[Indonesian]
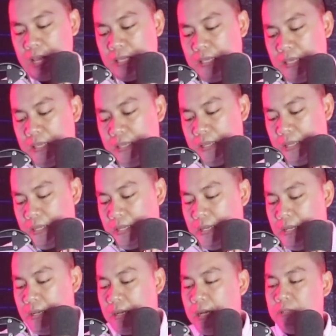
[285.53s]
lagi
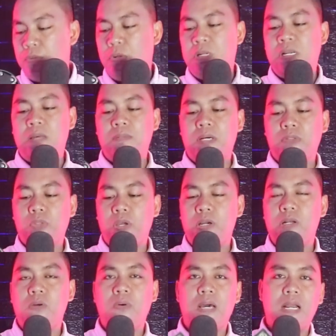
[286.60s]
kartu keenam kartu
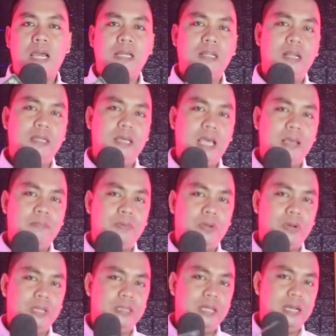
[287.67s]
yang keluar adalah The
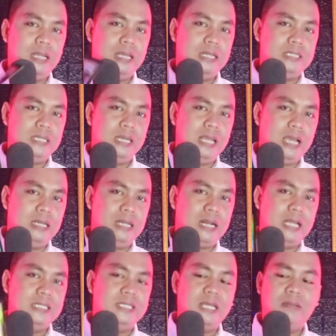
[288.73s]
Emperor kita lihat di sini ada
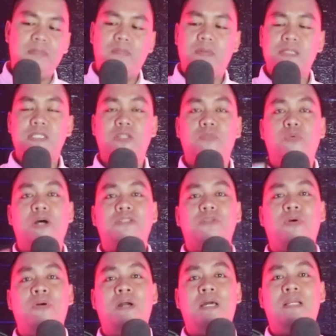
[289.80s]
raja memegang satu buah
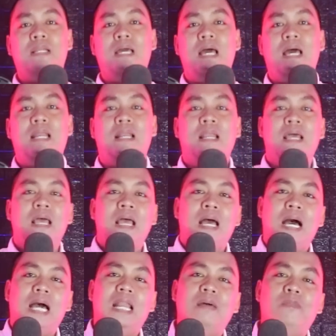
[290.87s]
tongkat dan
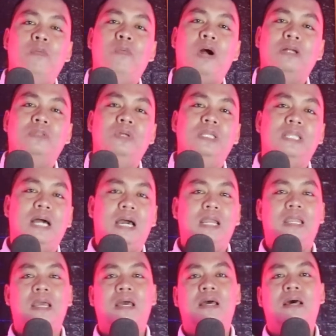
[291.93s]
ada bom waktu di
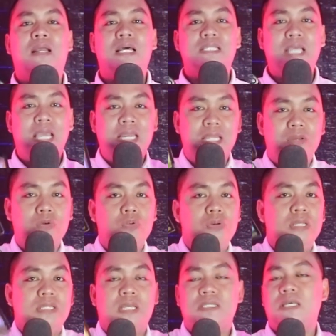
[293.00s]
tangannya raja ini duduk
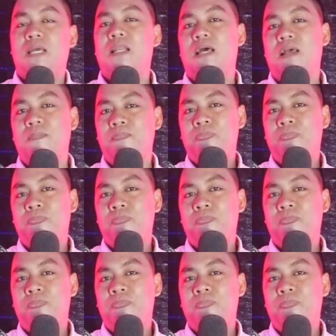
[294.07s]
di sana